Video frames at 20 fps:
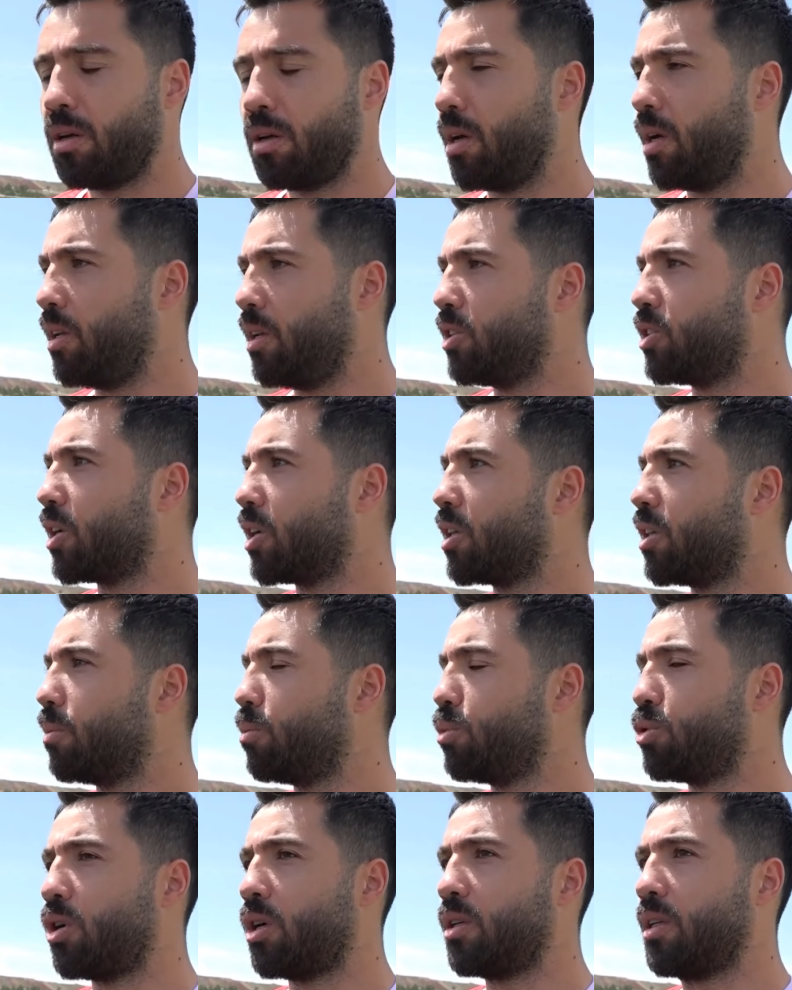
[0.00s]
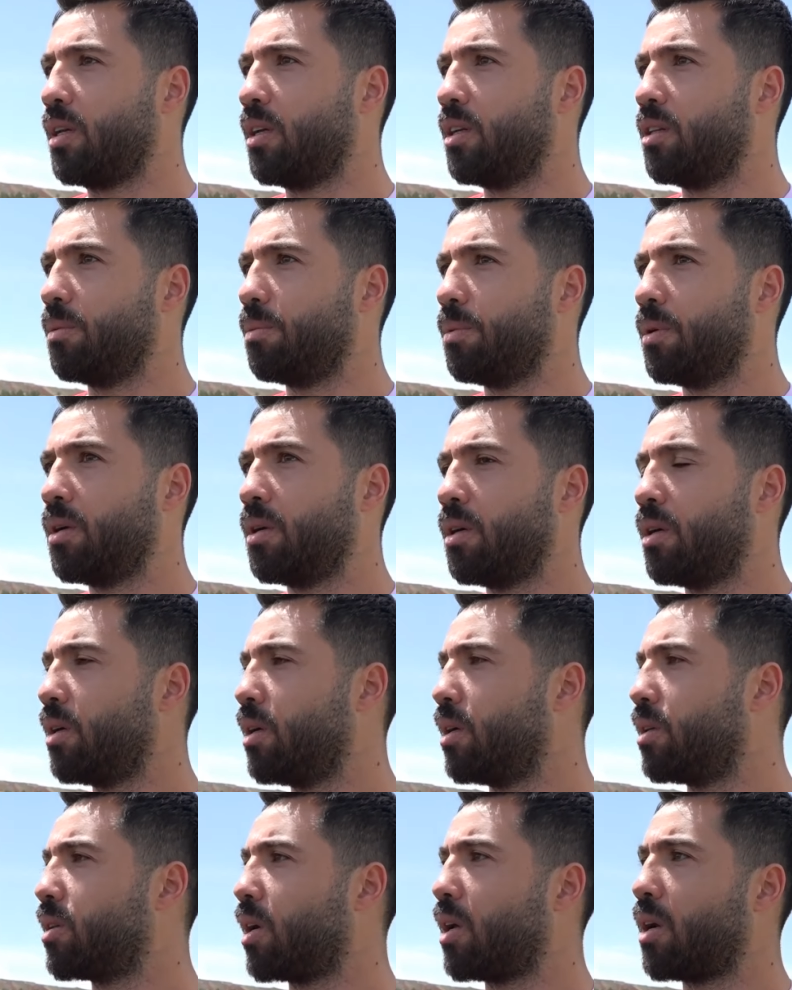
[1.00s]
En iyi şekilde mücadele edip
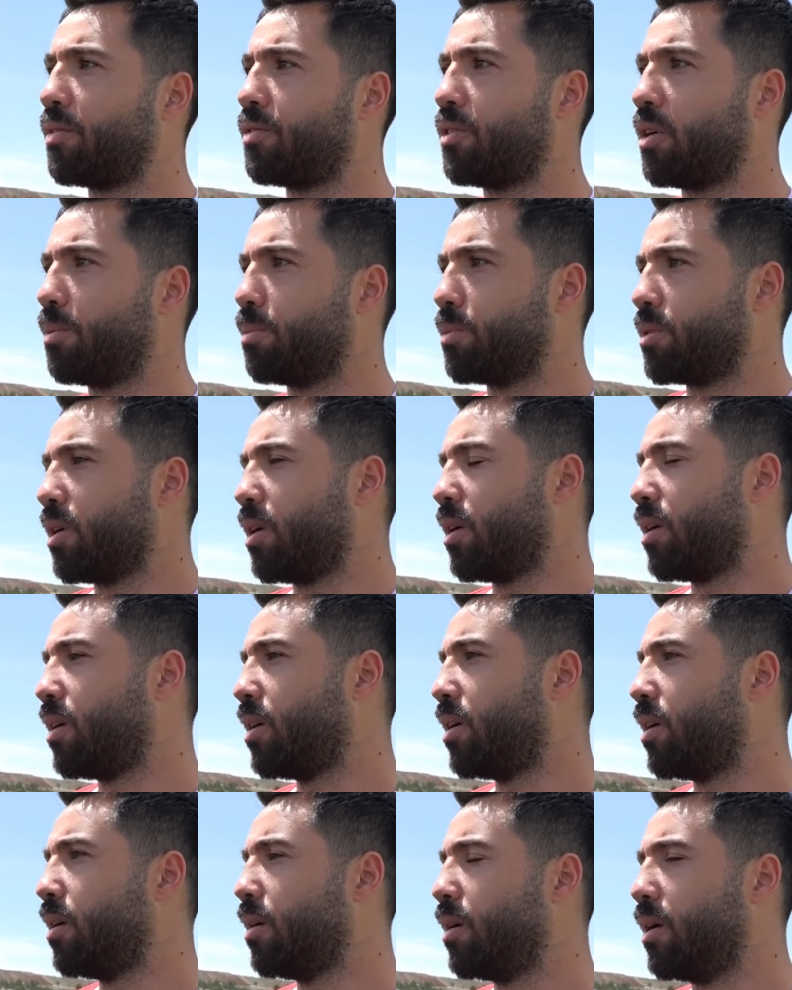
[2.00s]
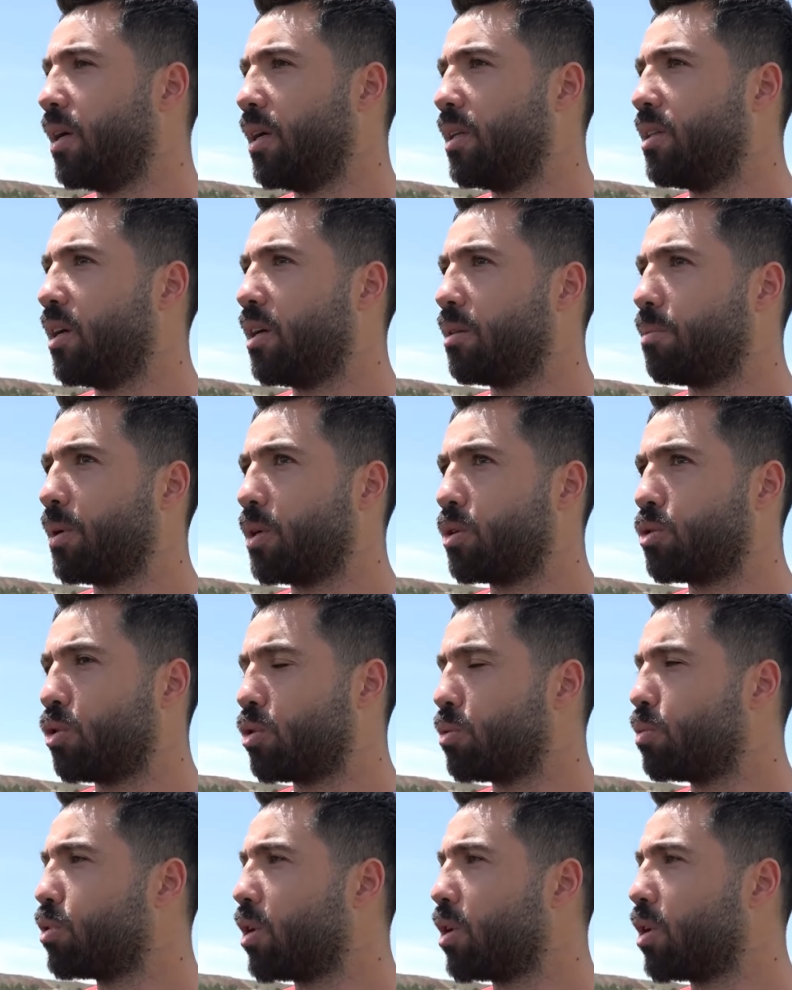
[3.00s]
taraftarımıza hediye etmek istiyoruz.